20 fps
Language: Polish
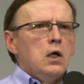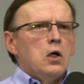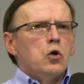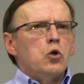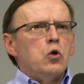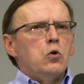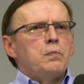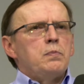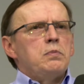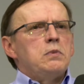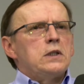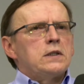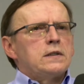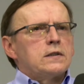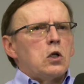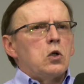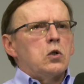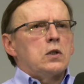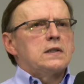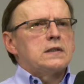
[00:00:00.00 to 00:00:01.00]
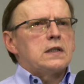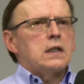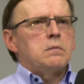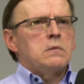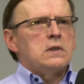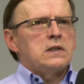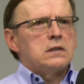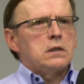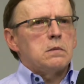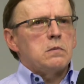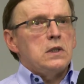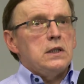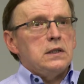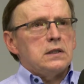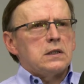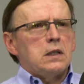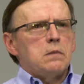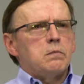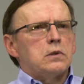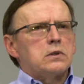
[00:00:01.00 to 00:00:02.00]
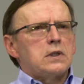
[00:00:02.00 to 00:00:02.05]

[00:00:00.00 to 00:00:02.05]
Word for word: róbmy co chcemy z tym listem,